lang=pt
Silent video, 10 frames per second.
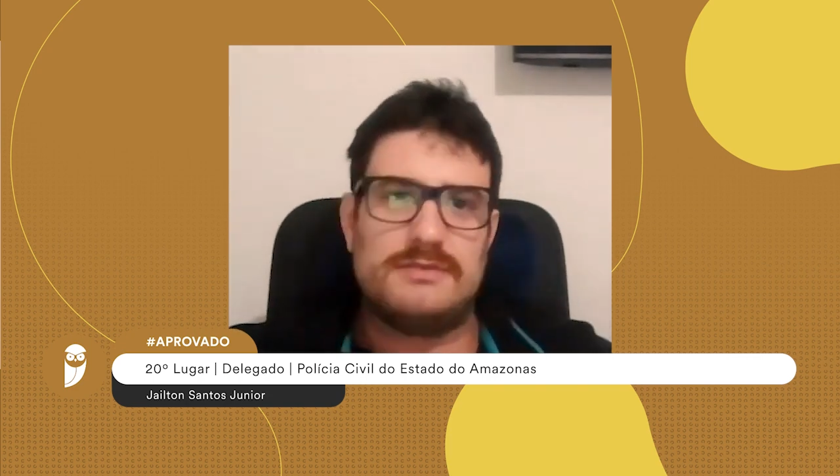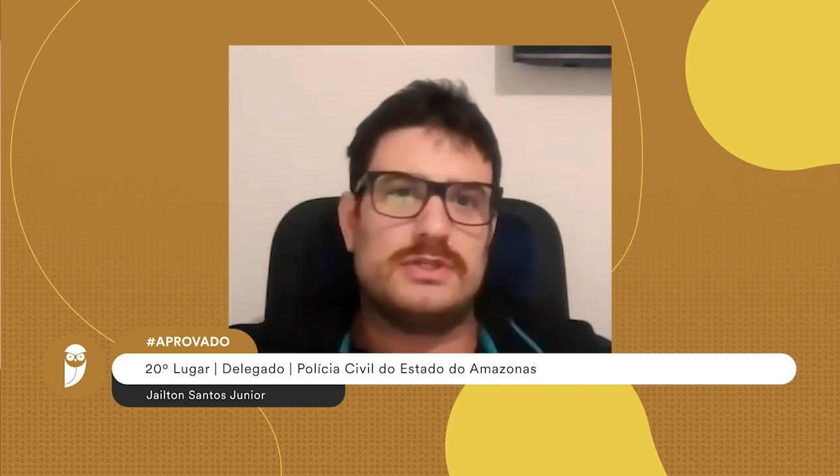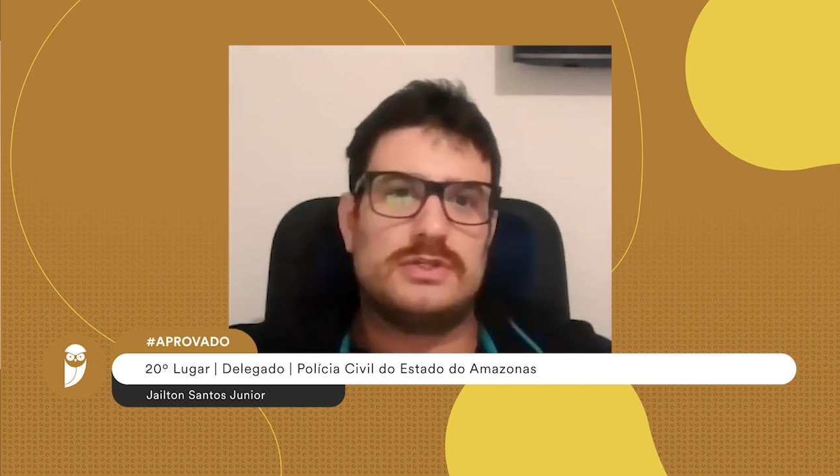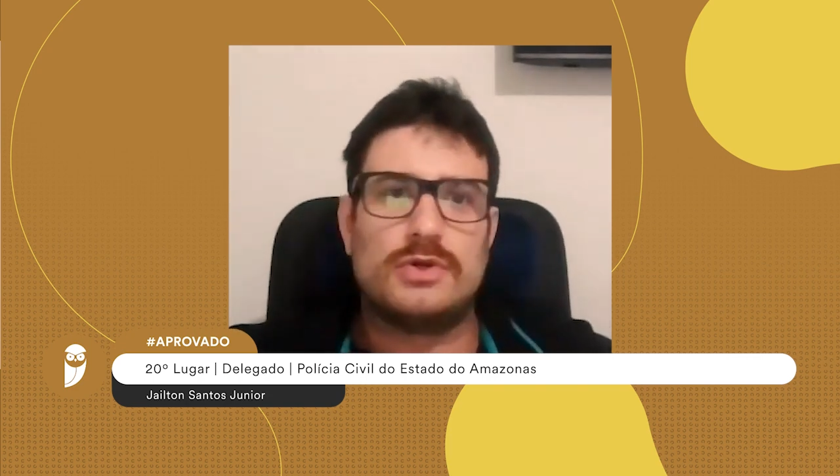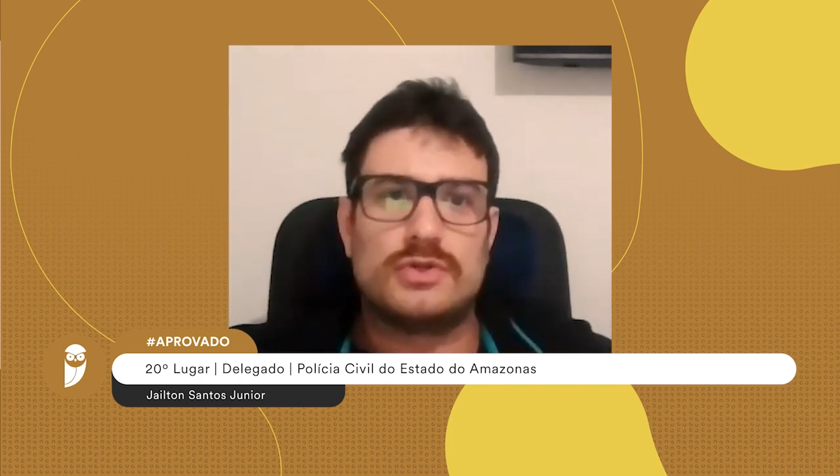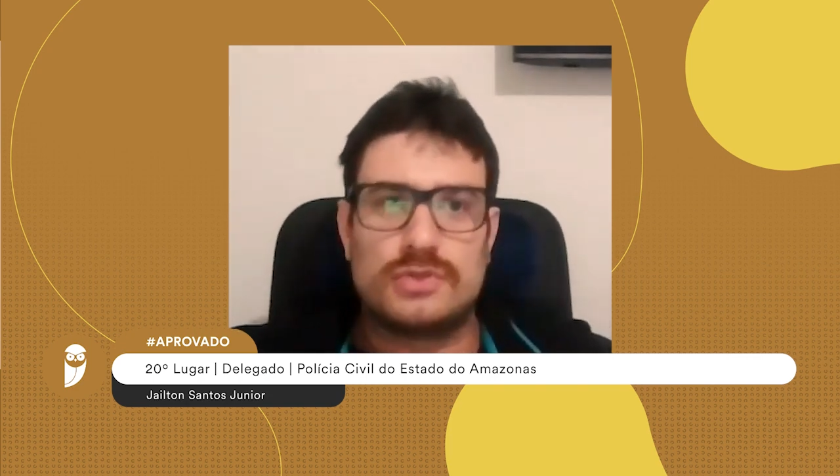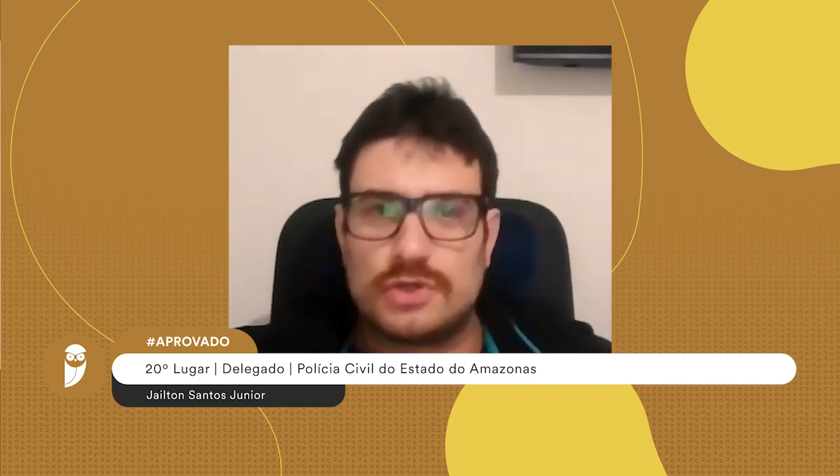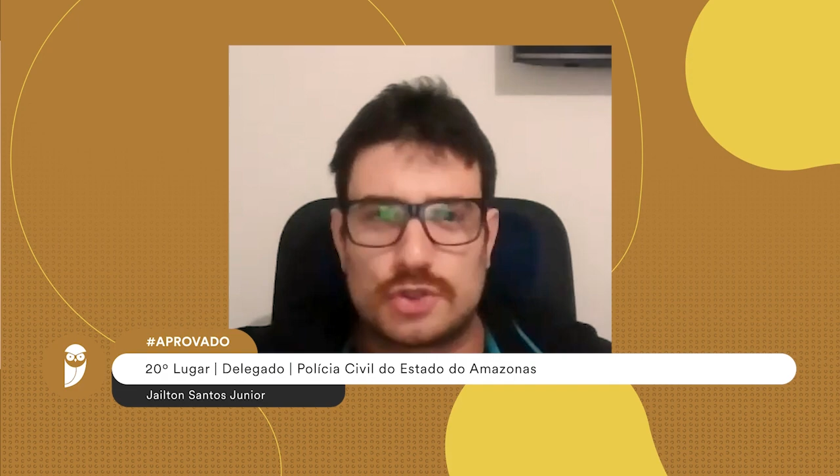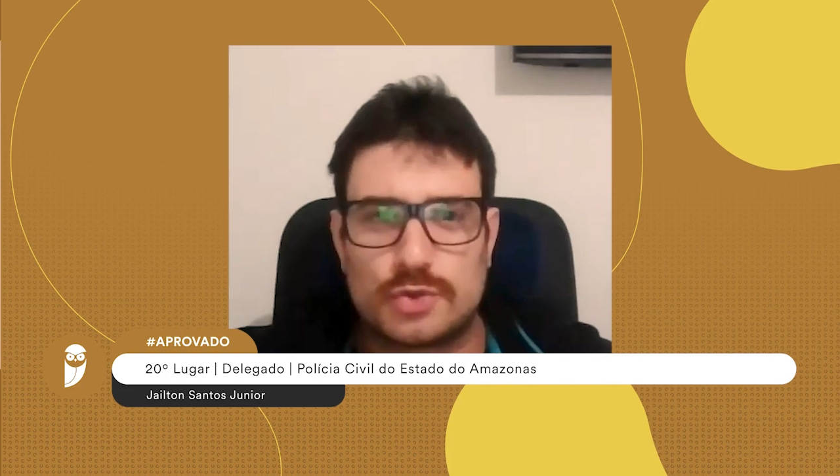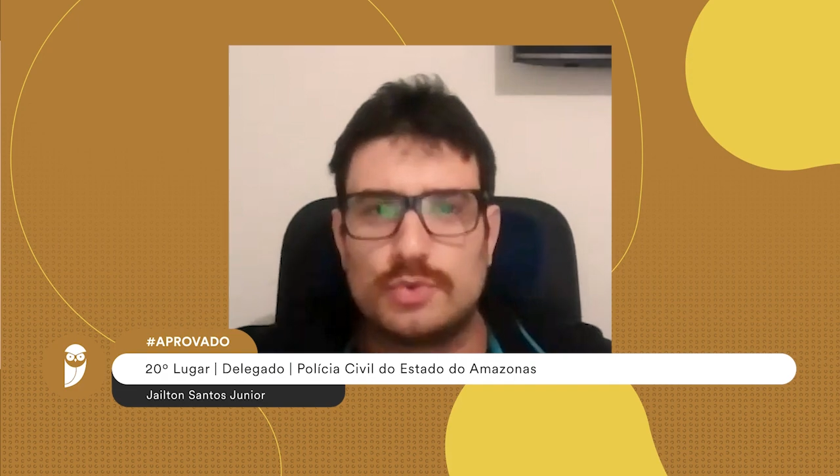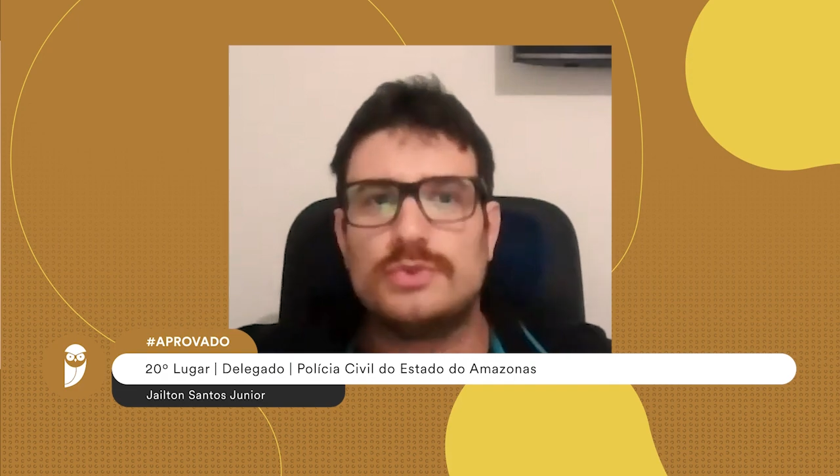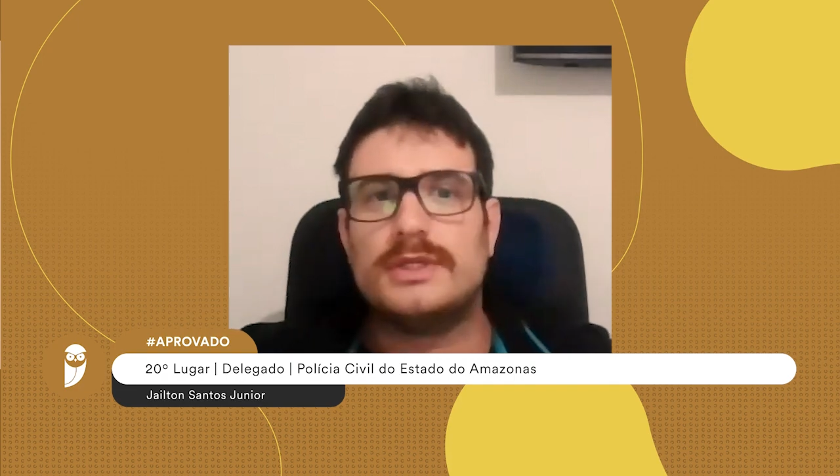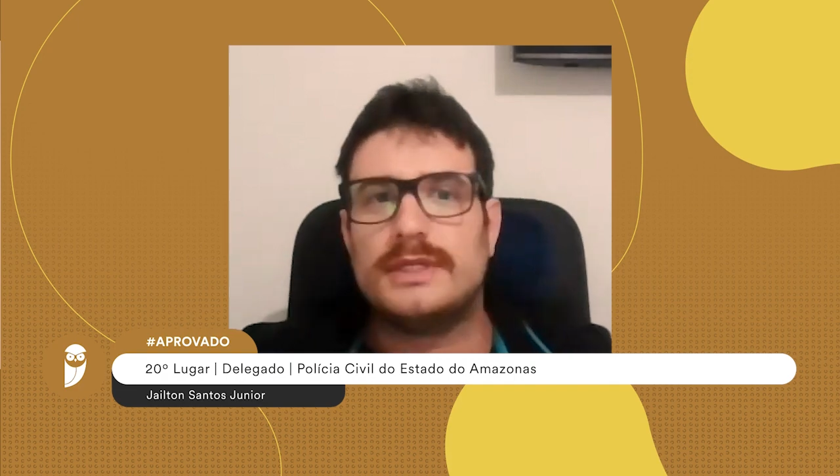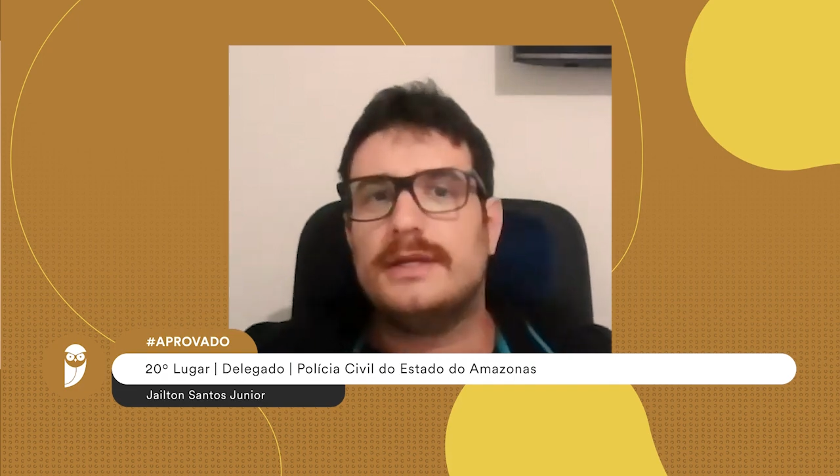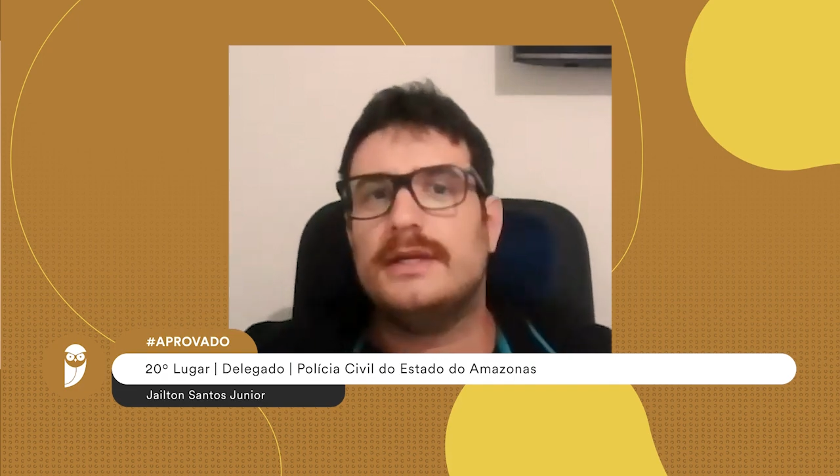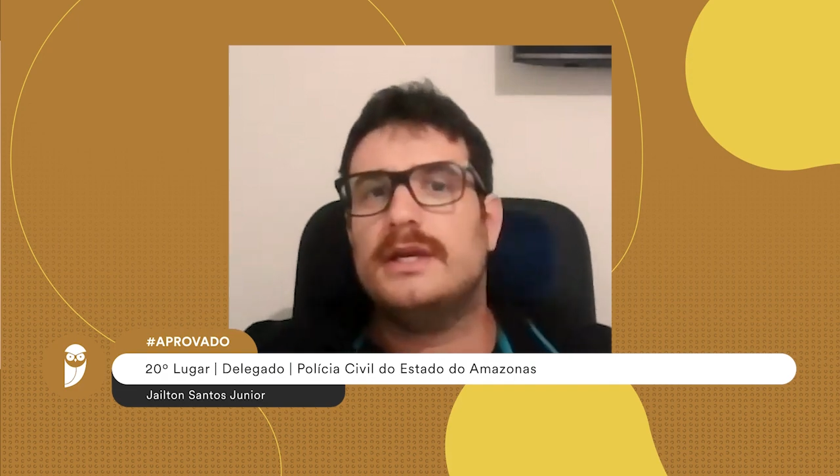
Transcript: você só, só estuda, né?